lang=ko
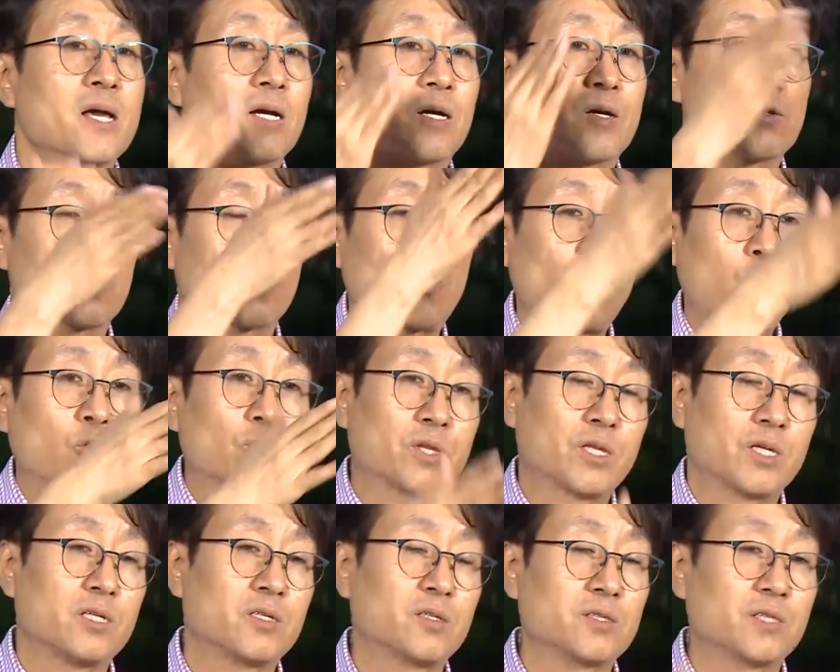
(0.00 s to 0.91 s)
그래서 곧
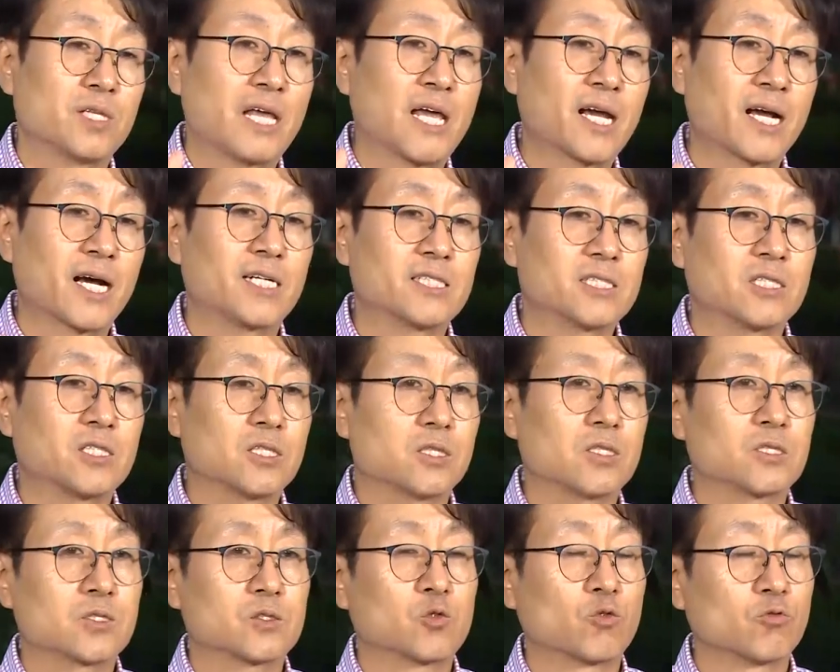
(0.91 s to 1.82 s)
이런 네
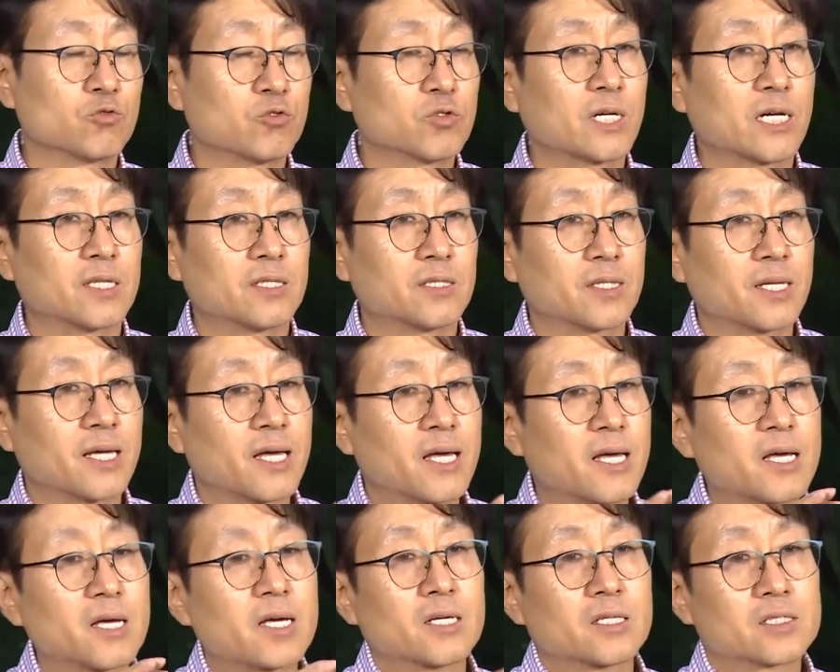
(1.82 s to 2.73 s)
가지 종류가
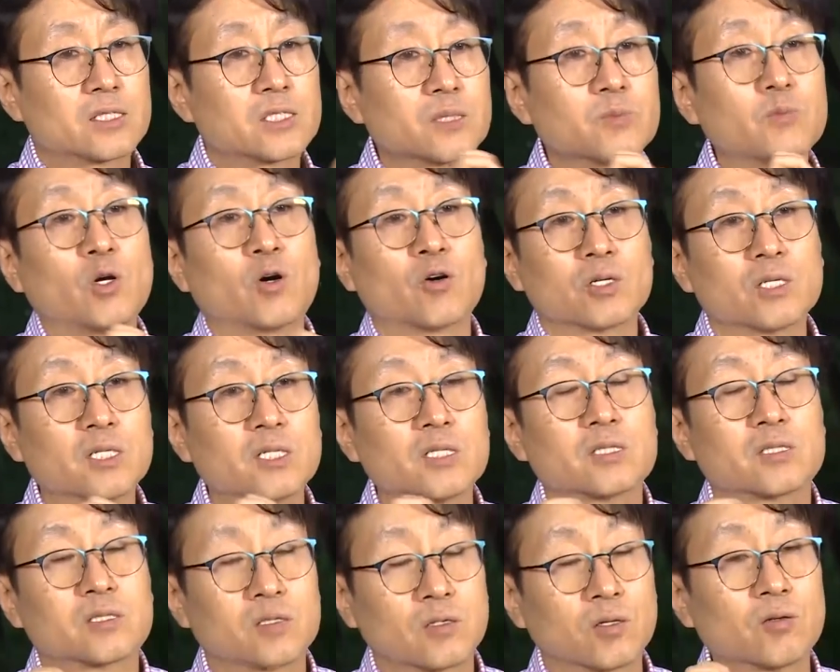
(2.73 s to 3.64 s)
있는데 지금
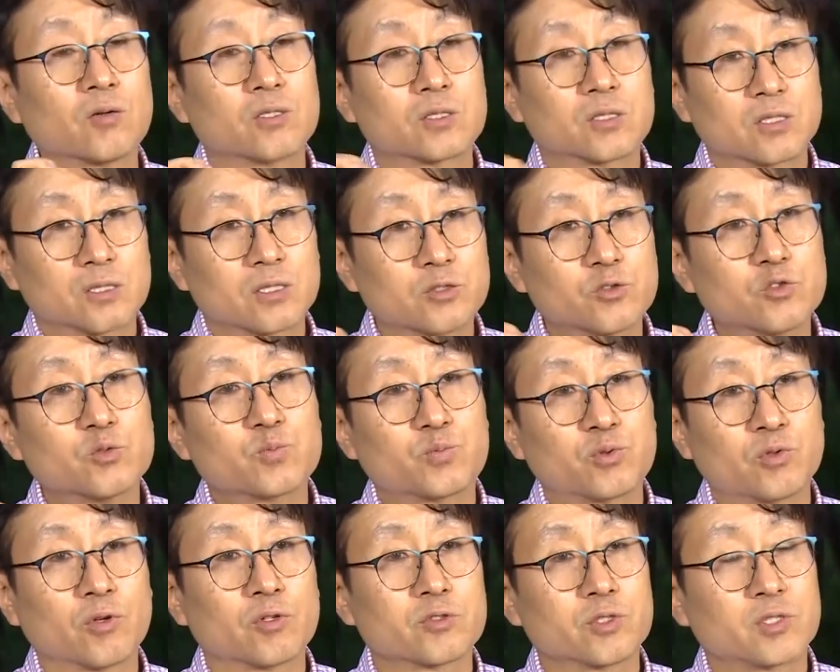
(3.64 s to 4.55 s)
여기 그런 것들을 쭉
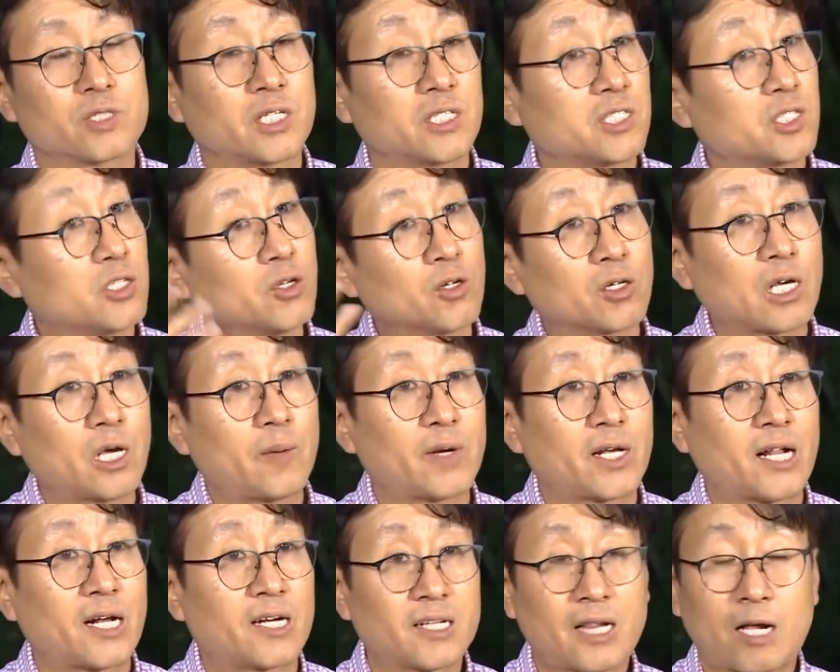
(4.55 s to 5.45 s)
불러줄 테니
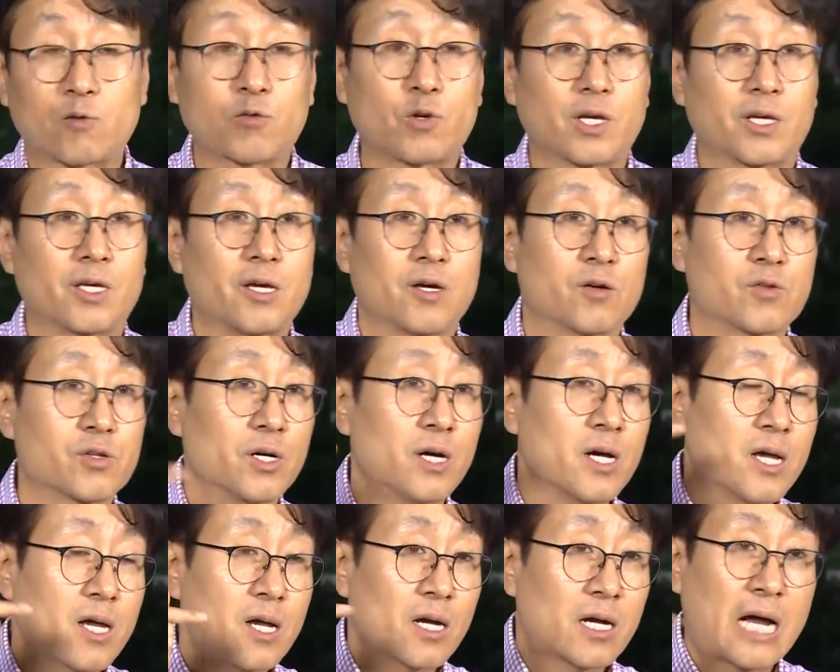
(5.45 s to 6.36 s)
기억해봐라 라고 얘기해요. 그래서
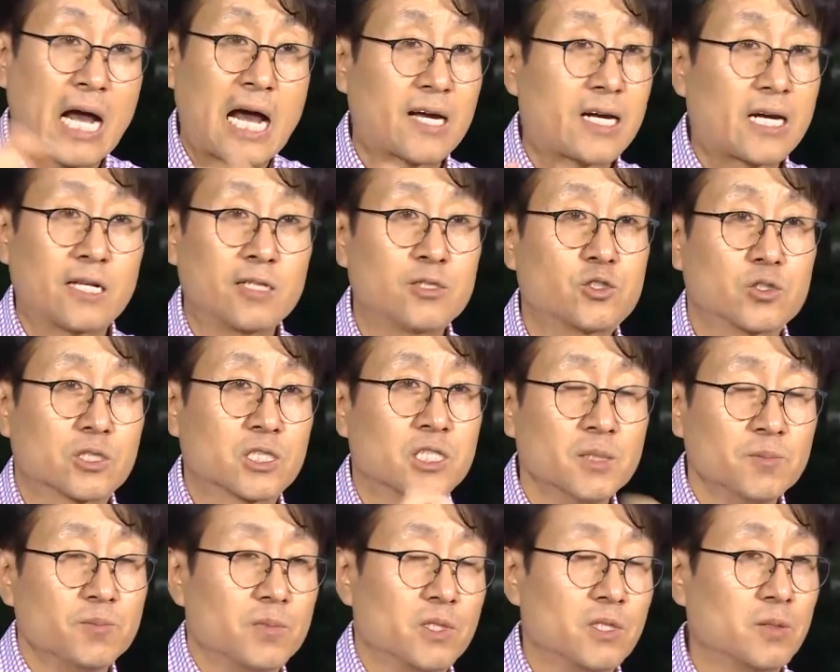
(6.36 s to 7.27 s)
가르쳐
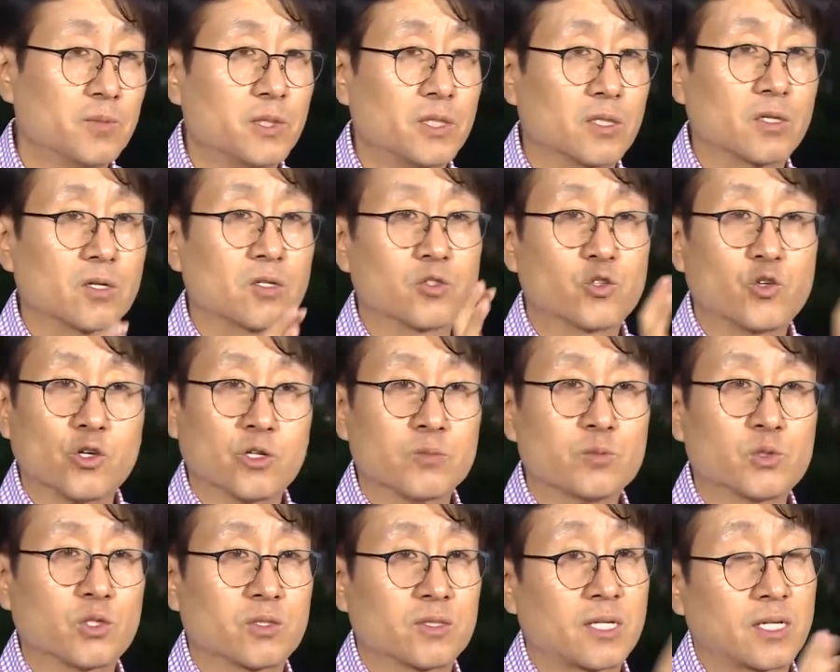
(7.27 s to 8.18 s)
금 이러면 이건
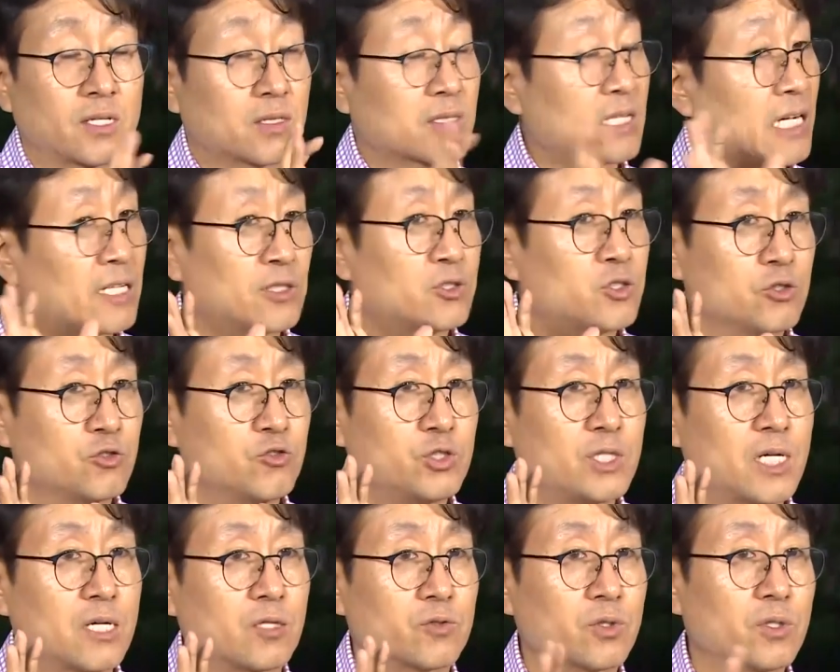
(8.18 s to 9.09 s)
귀금속이다 가르쳐
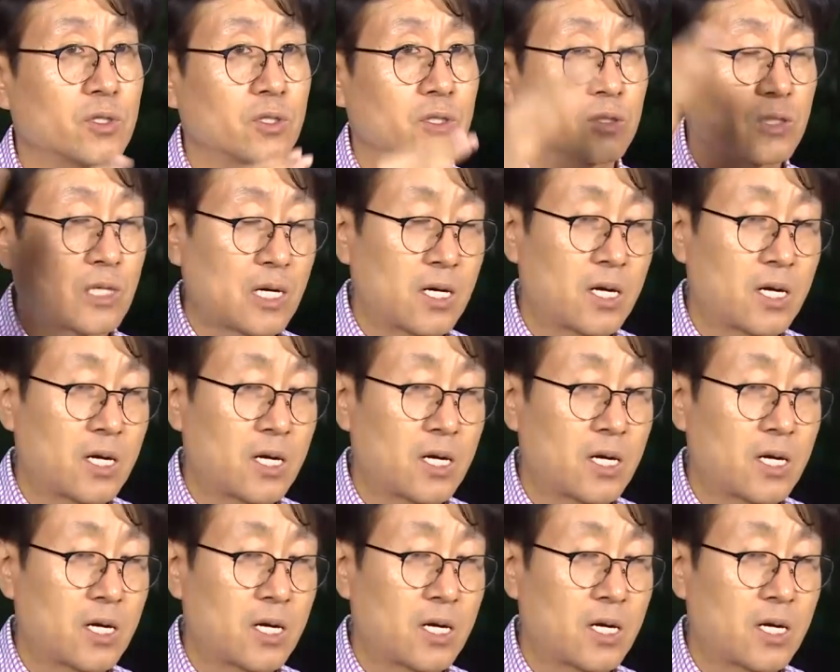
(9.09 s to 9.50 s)
주지 않고요.